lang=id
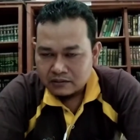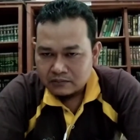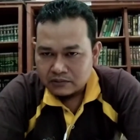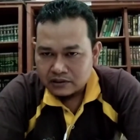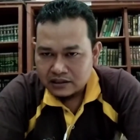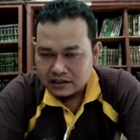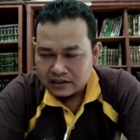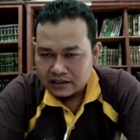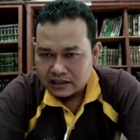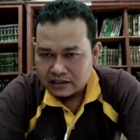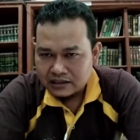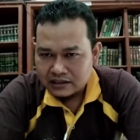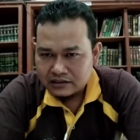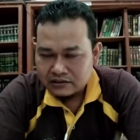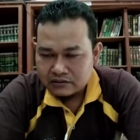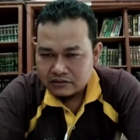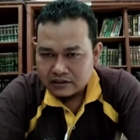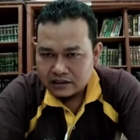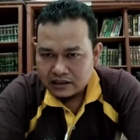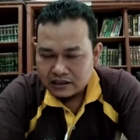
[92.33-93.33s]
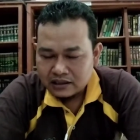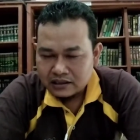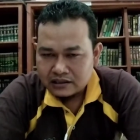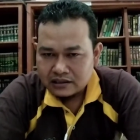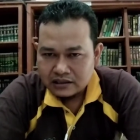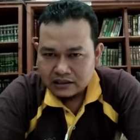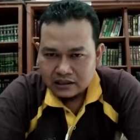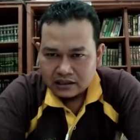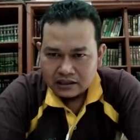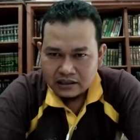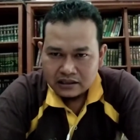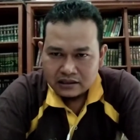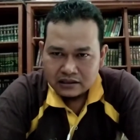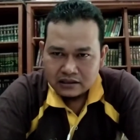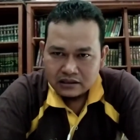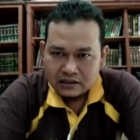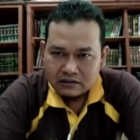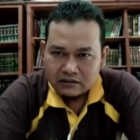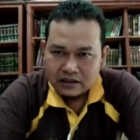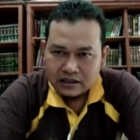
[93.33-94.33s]
mungkin hanya juga dengan
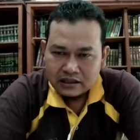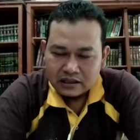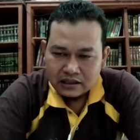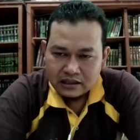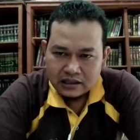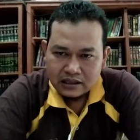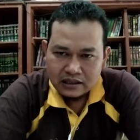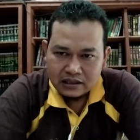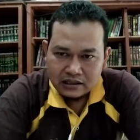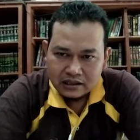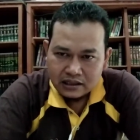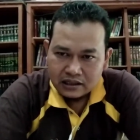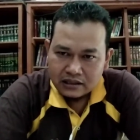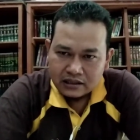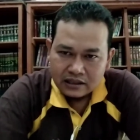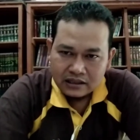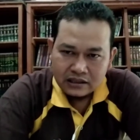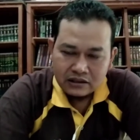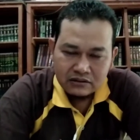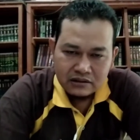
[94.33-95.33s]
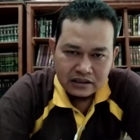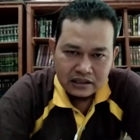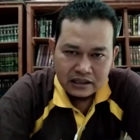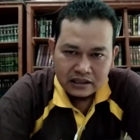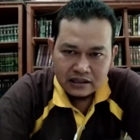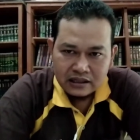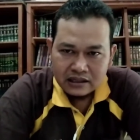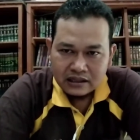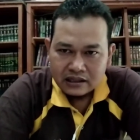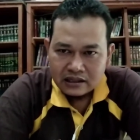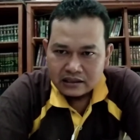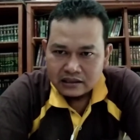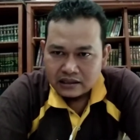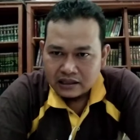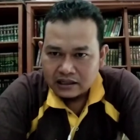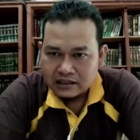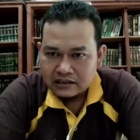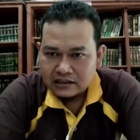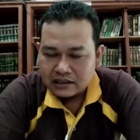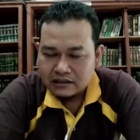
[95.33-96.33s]
keluarga kalian atau tetangga
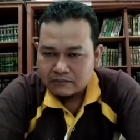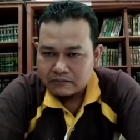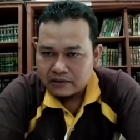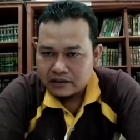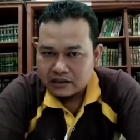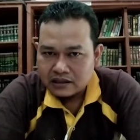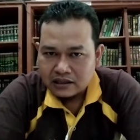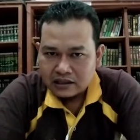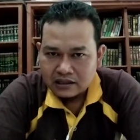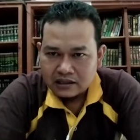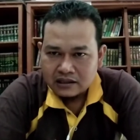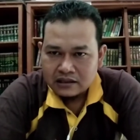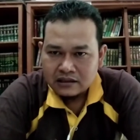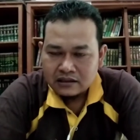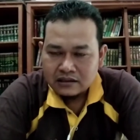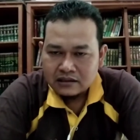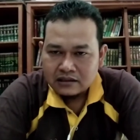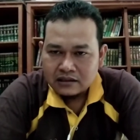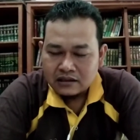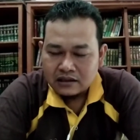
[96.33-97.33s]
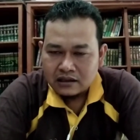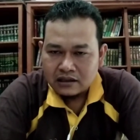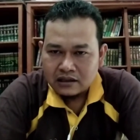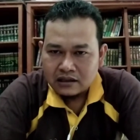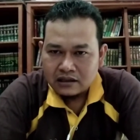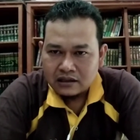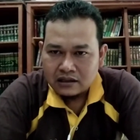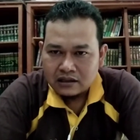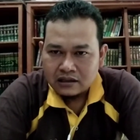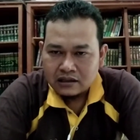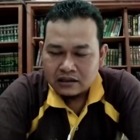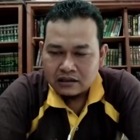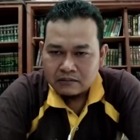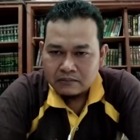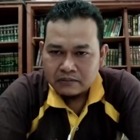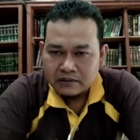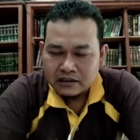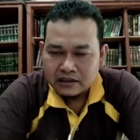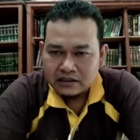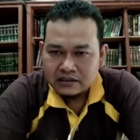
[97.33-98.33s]
kalian yang pernah uh,
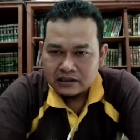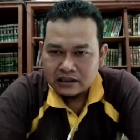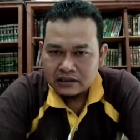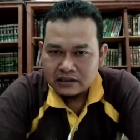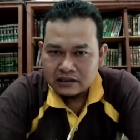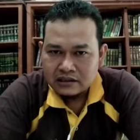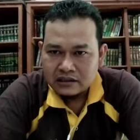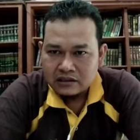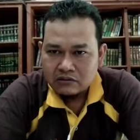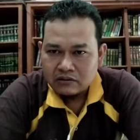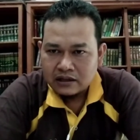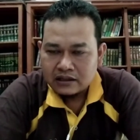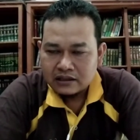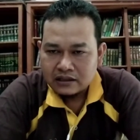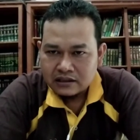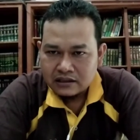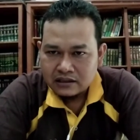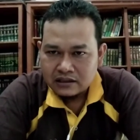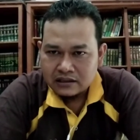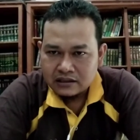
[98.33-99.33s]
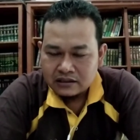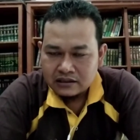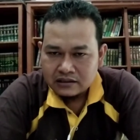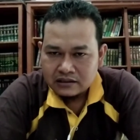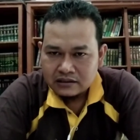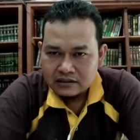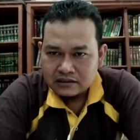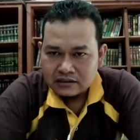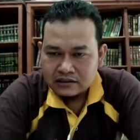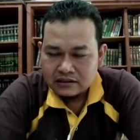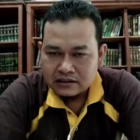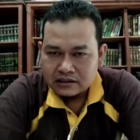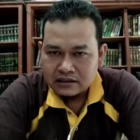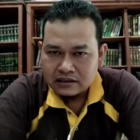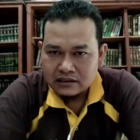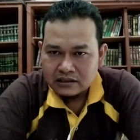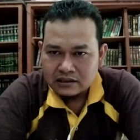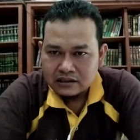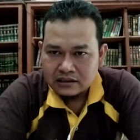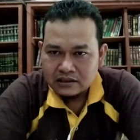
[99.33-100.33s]
bekerja di luar negeri di
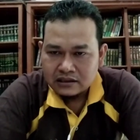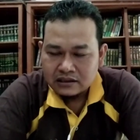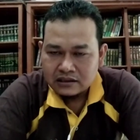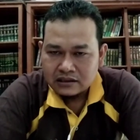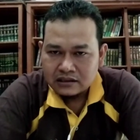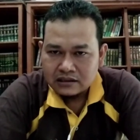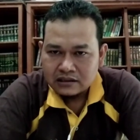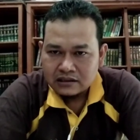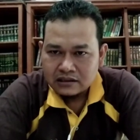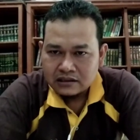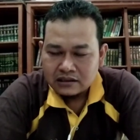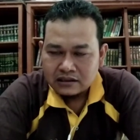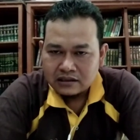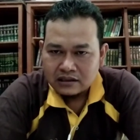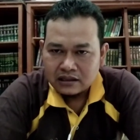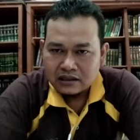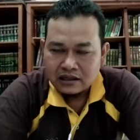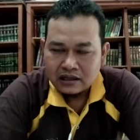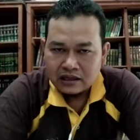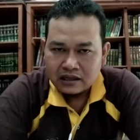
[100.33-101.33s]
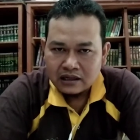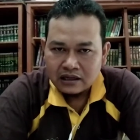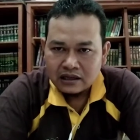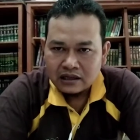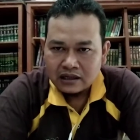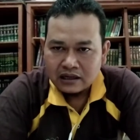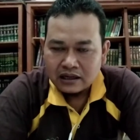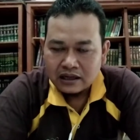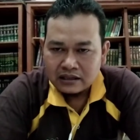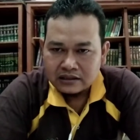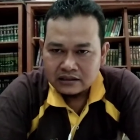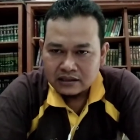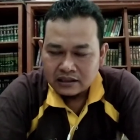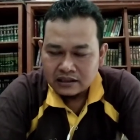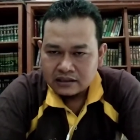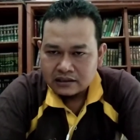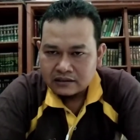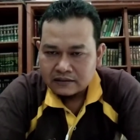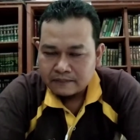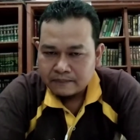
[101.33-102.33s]
negara
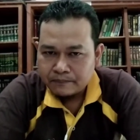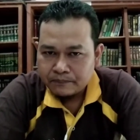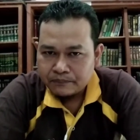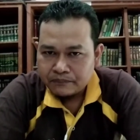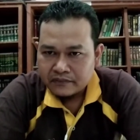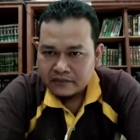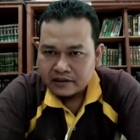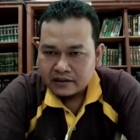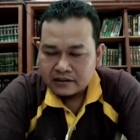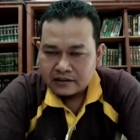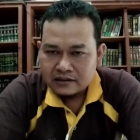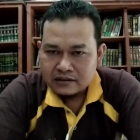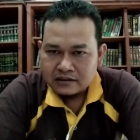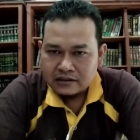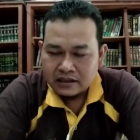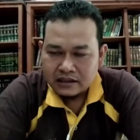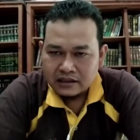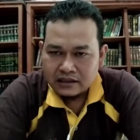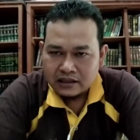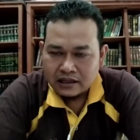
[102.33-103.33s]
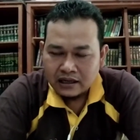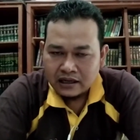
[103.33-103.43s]
asing dari